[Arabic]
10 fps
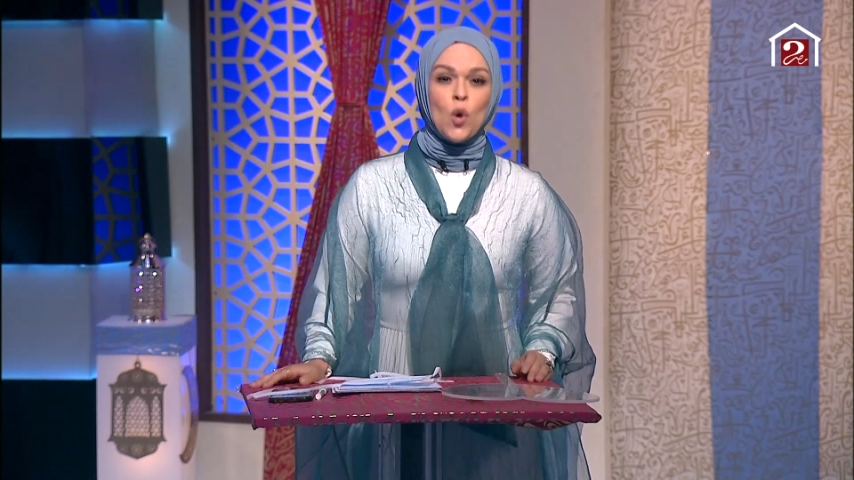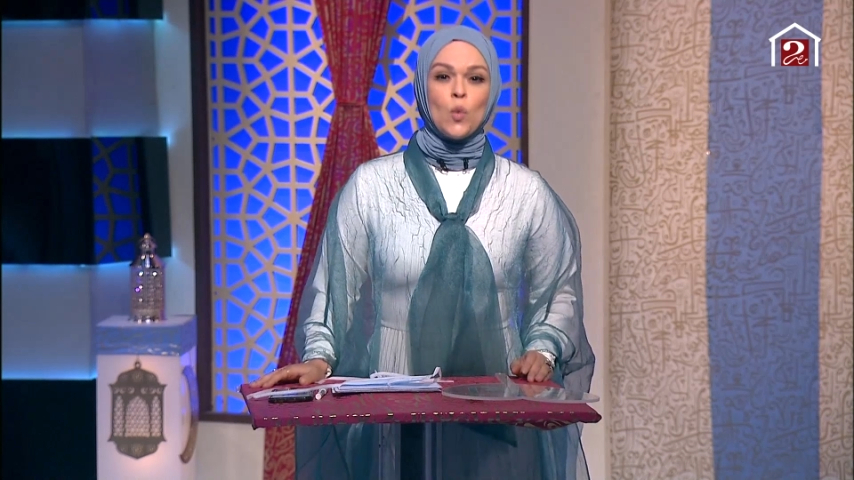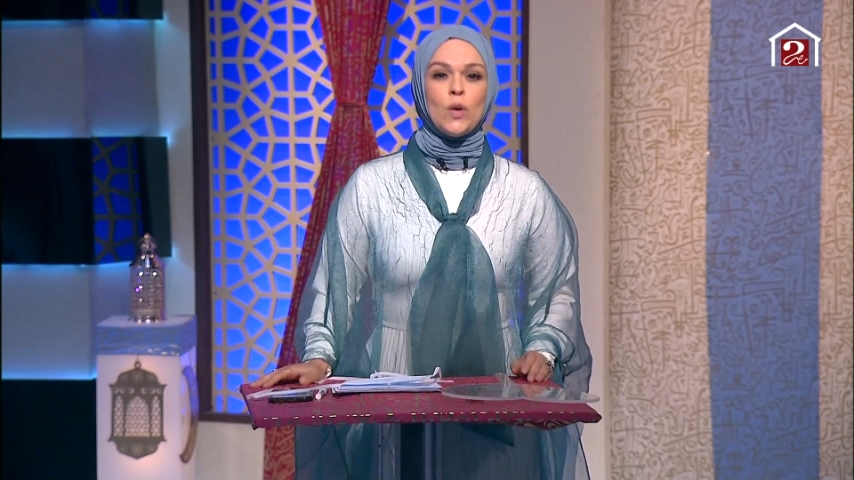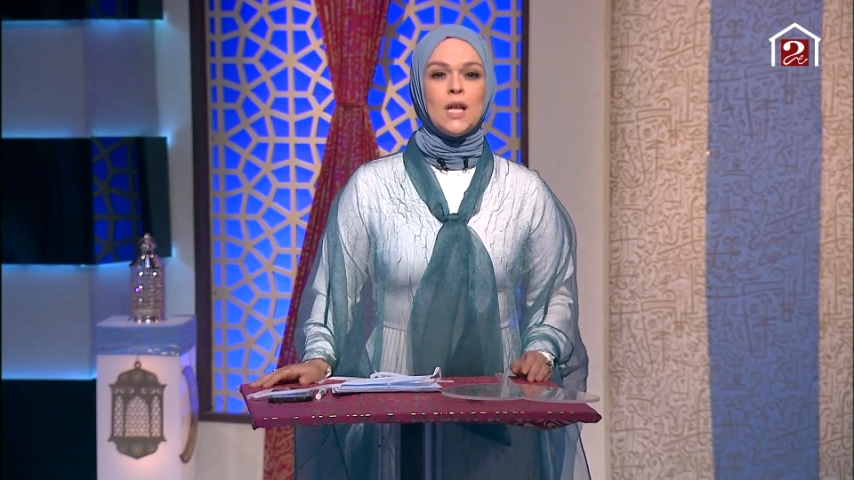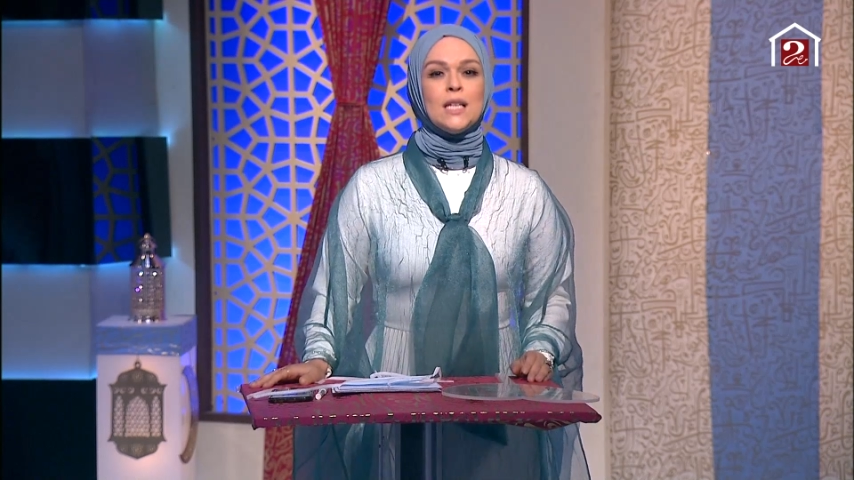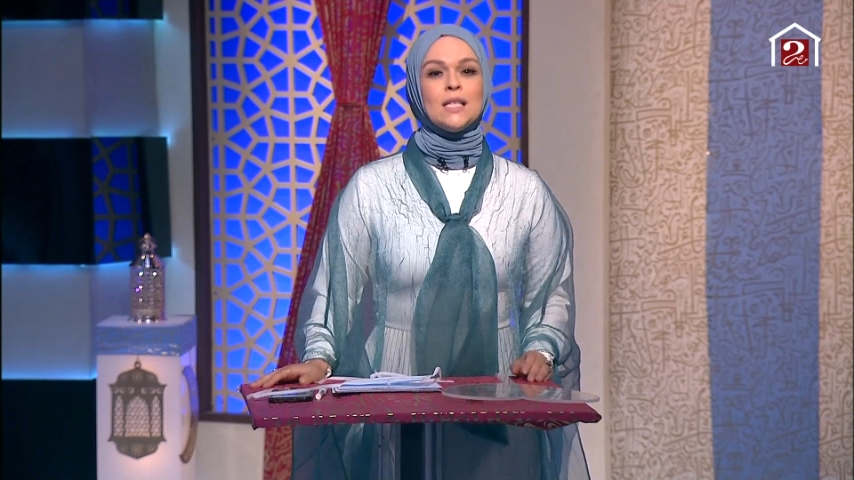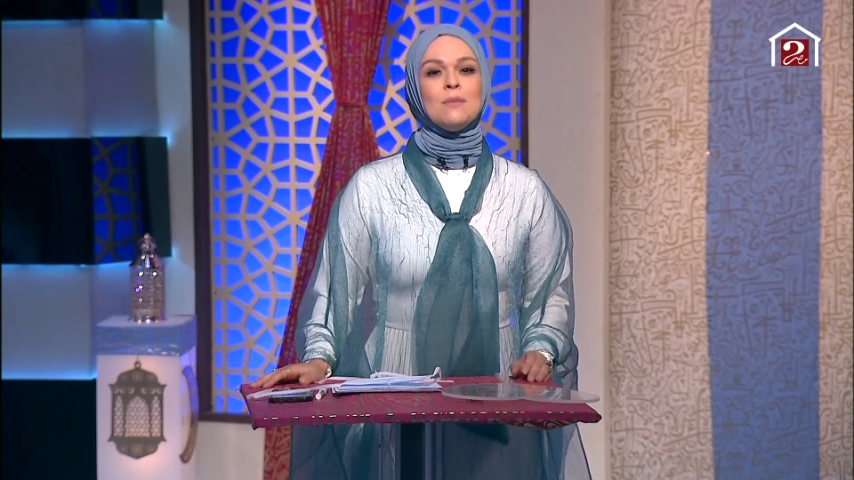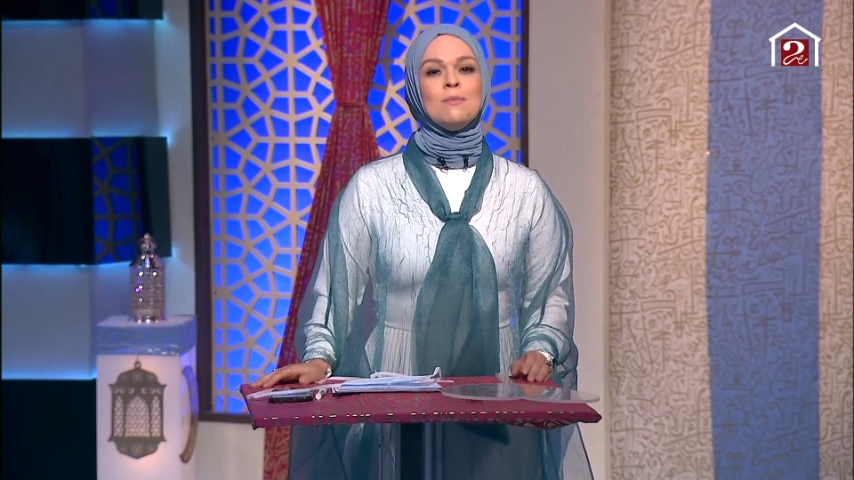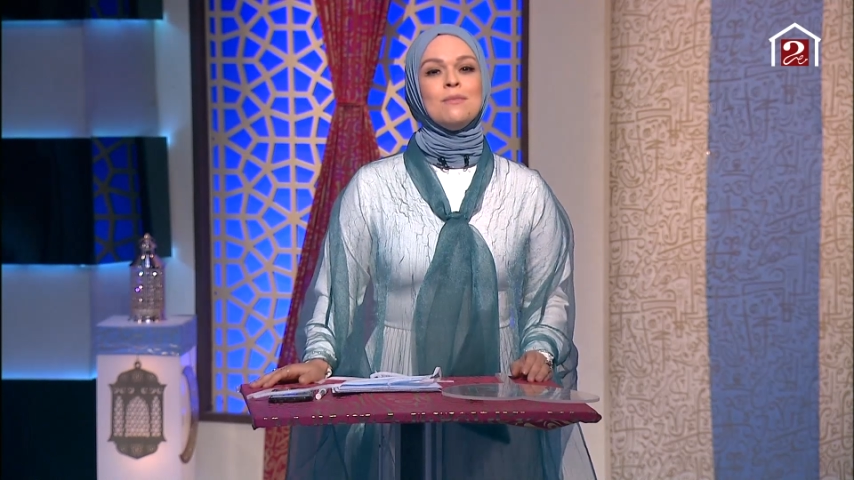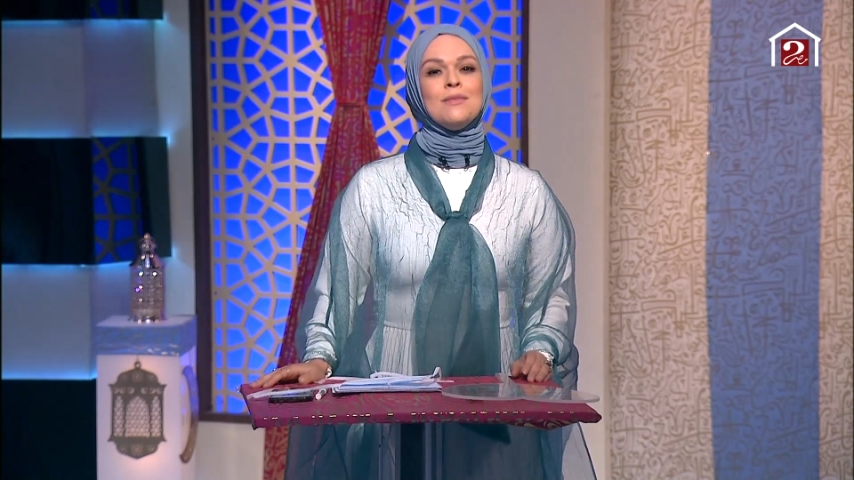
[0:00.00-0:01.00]

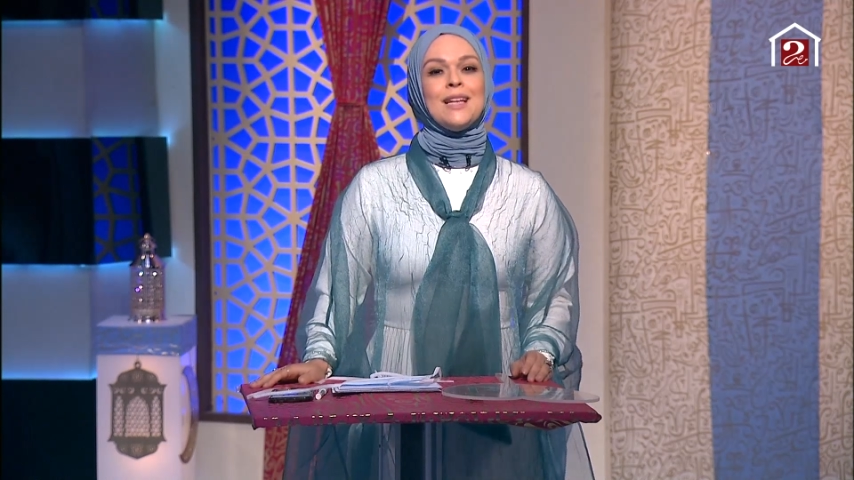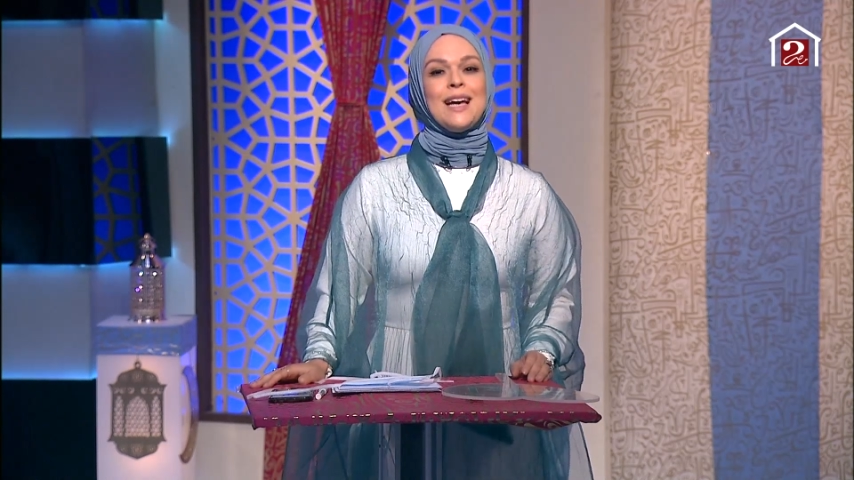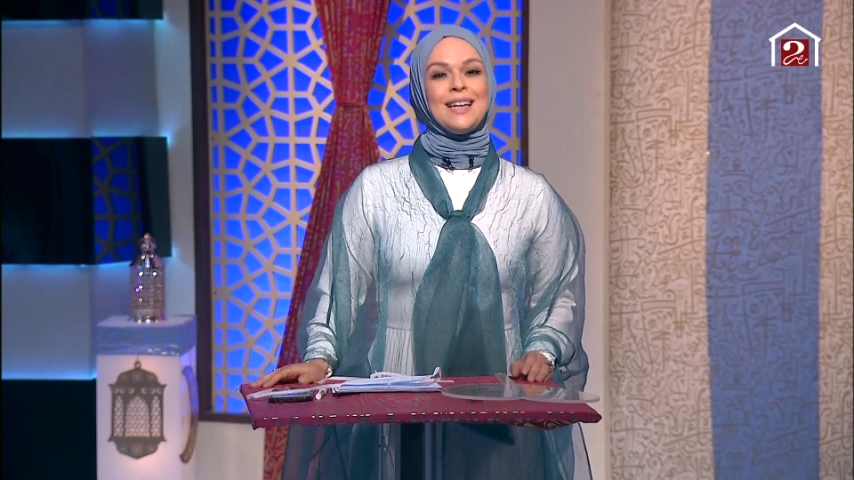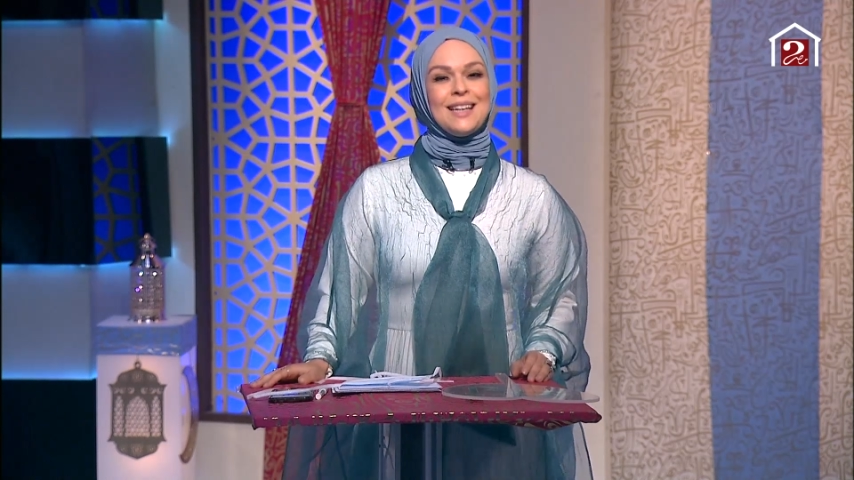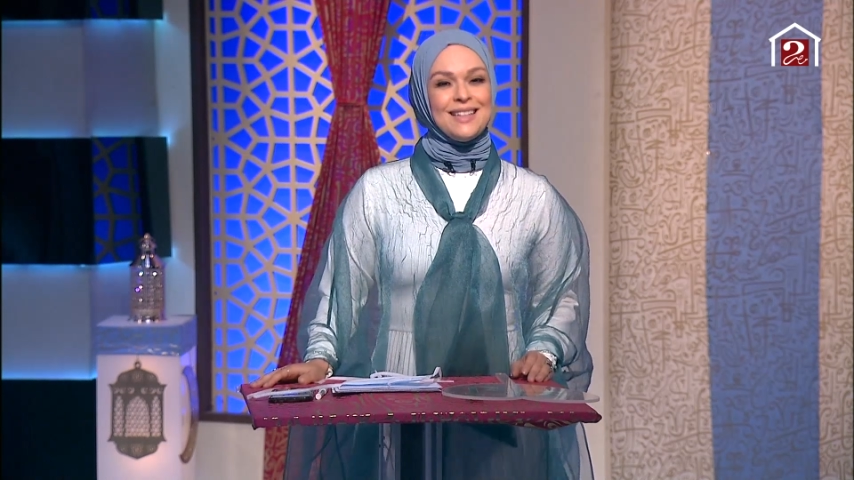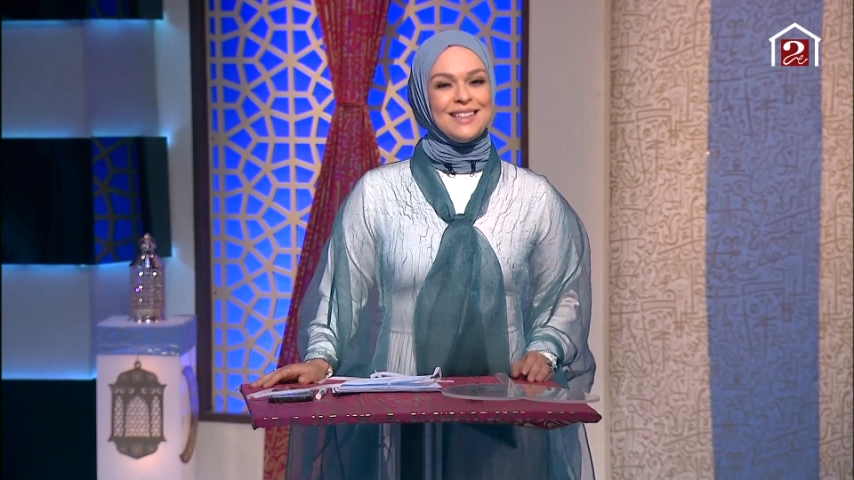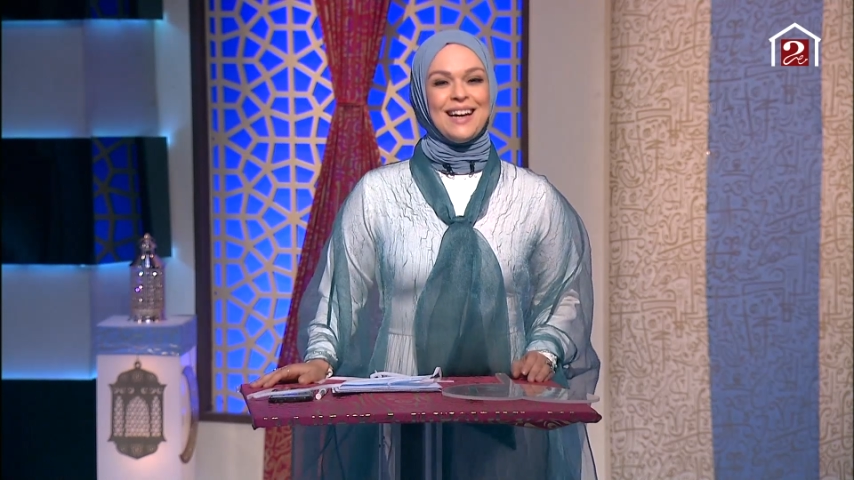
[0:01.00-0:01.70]
ولازم نأكد